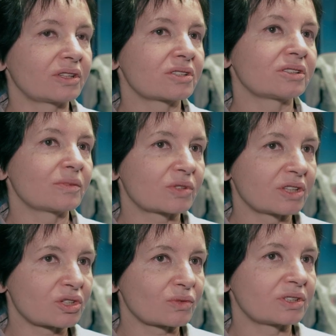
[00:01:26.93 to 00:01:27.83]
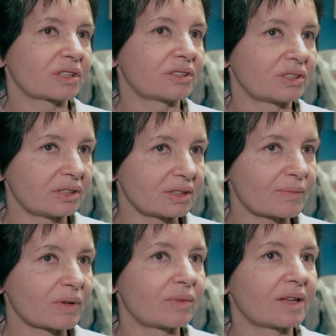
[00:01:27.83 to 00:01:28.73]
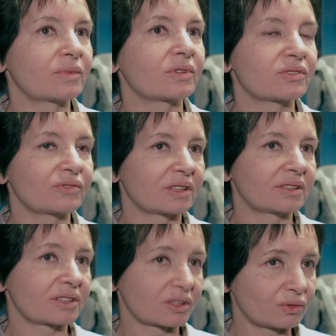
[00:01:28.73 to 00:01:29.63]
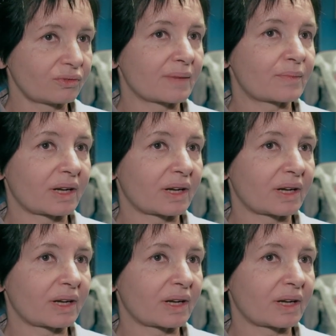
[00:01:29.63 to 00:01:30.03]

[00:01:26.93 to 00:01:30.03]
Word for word: jeśli nie przydarzyły się jakieś inne problemy, rozwinięta siatkówka